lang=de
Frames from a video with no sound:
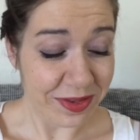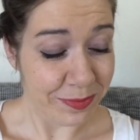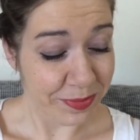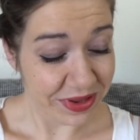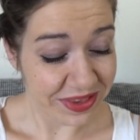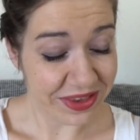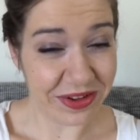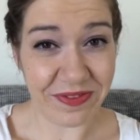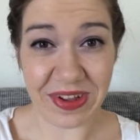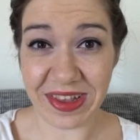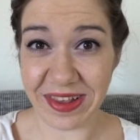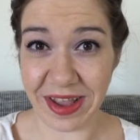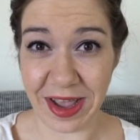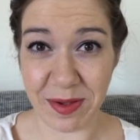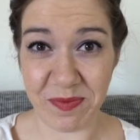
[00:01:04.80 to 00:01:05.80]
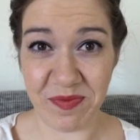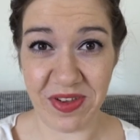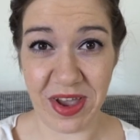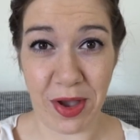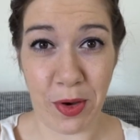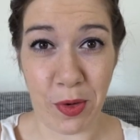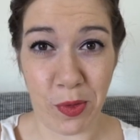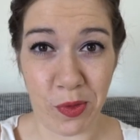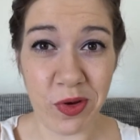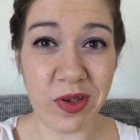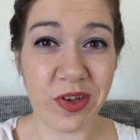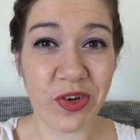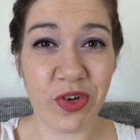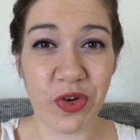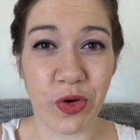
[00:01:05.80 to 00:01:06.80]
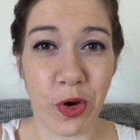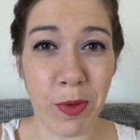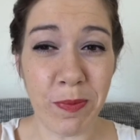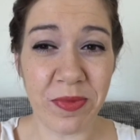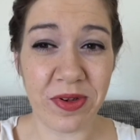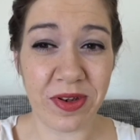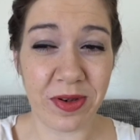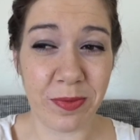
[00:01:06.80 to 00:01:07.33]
ein bisschen was haben wir auch geshoppt.